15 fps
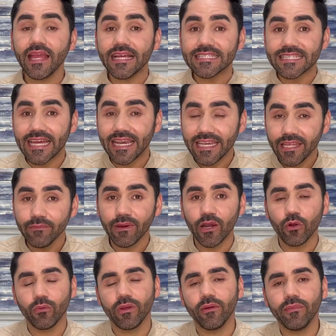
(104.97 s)
se animan
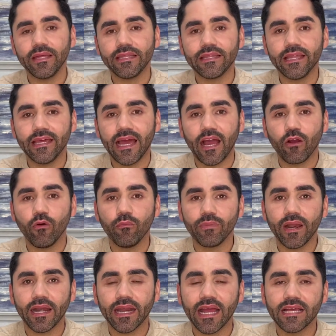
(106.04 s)
obviamente a
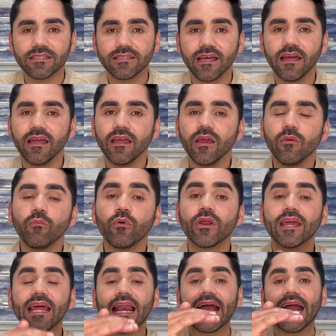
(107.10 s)
comprar casa
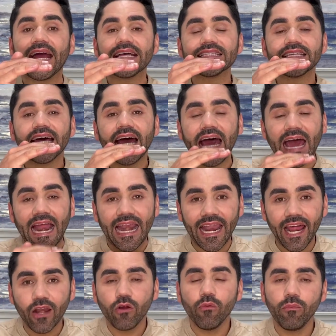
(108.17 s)
porque la casa a
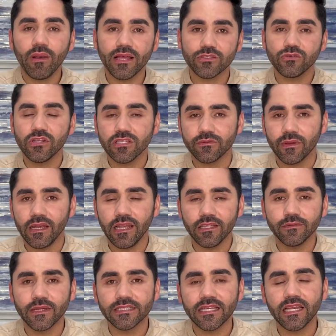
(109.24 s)
largo plazo
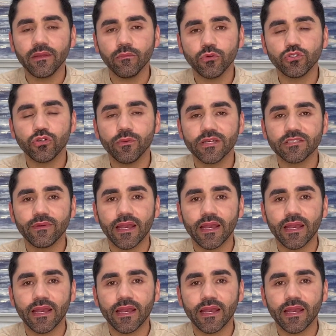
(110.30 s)
les va, a salir mucho más